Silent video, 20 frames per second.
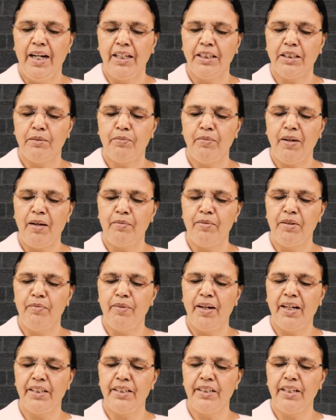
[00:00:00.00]
ஆத்மா
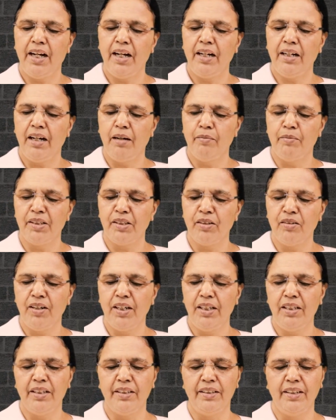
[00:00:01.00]
அபிமானியாக
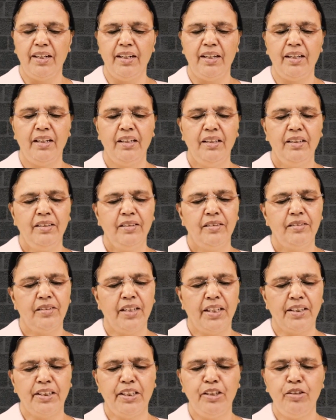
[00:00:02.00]
அமருங்கள் என
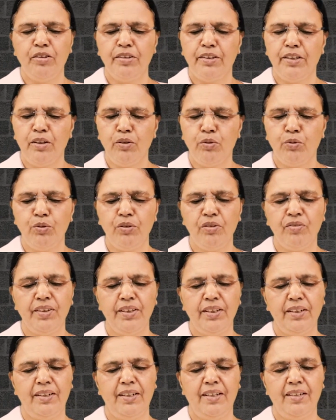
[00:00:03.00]
சத்தியகத்தில்
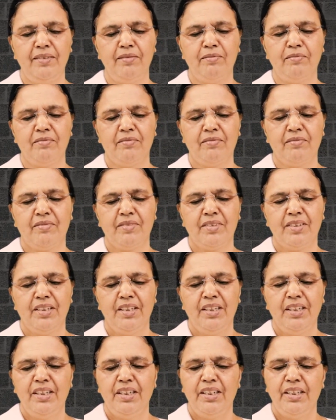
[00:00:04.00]
கூறுவதில்லை
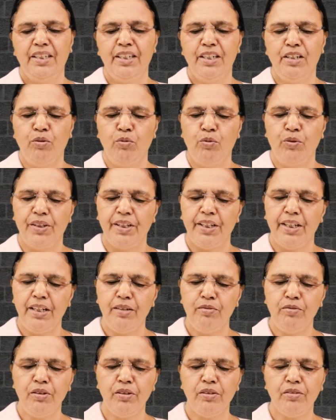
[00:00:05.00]
இங்கு ஒரே
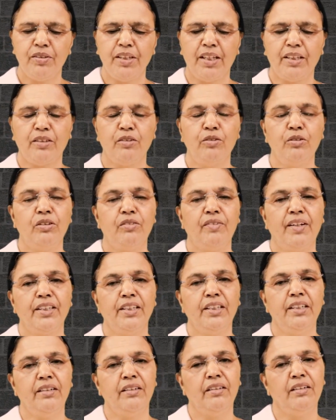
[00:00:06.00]
ஒரு சத்குரு
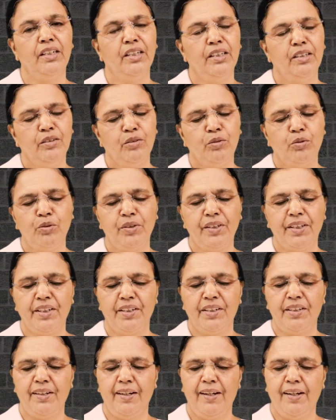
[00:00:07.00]
வந்து
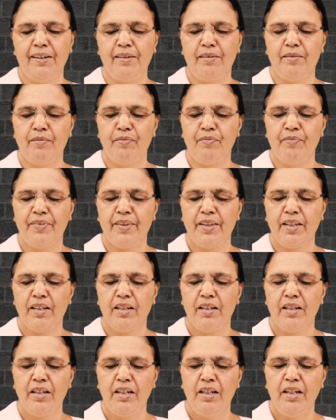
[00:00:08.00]
கூறுகின்றார்
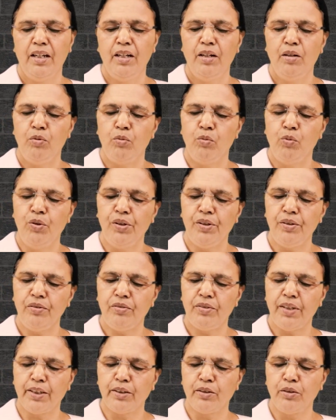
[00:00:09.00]
ஒரு
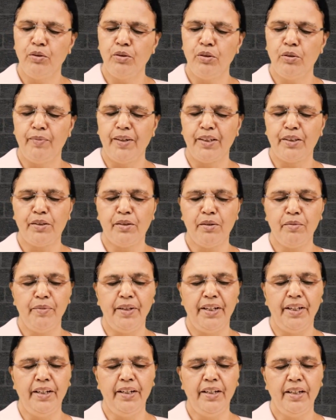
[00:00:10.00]
சத்குரு
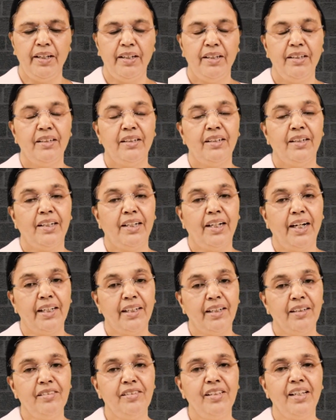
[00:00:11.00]
மட்டுமே
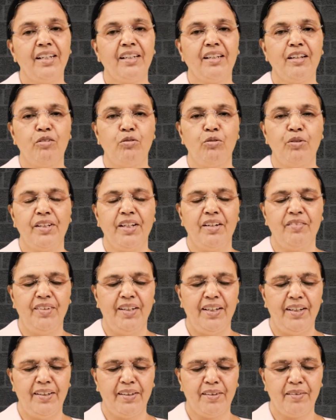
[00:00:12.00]
கரை
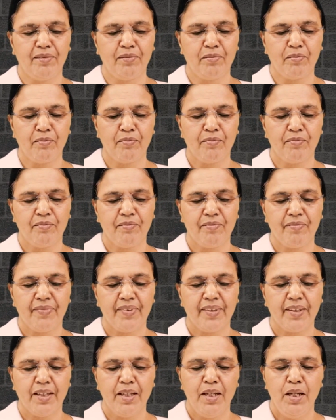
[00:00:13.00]
சேர்க்கக்கூடியவர்
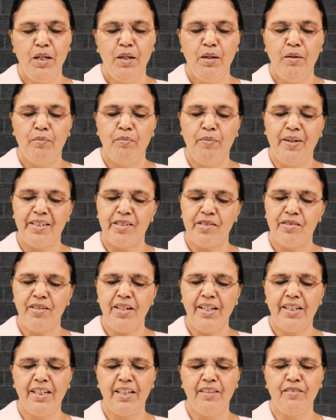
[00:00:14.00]
மற்ற
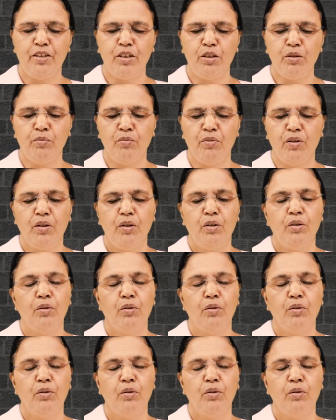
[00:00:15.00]
அனைவரும்